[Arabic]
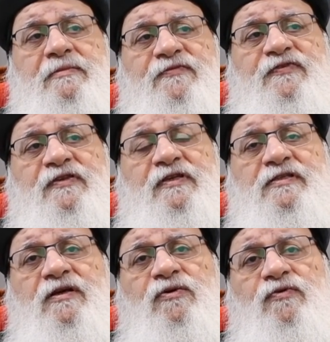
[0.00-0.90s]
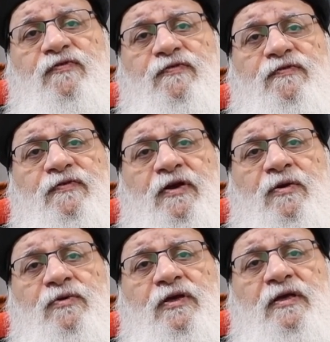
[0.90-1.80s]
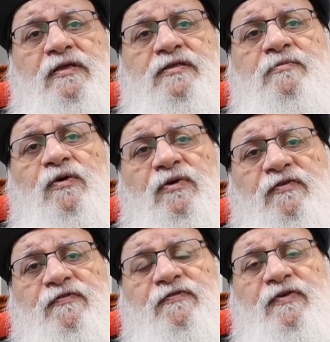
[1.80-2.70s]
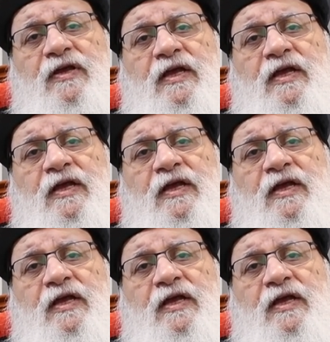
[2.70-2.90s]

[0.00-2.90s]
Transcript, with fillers: في التصرف او ينقذ موقف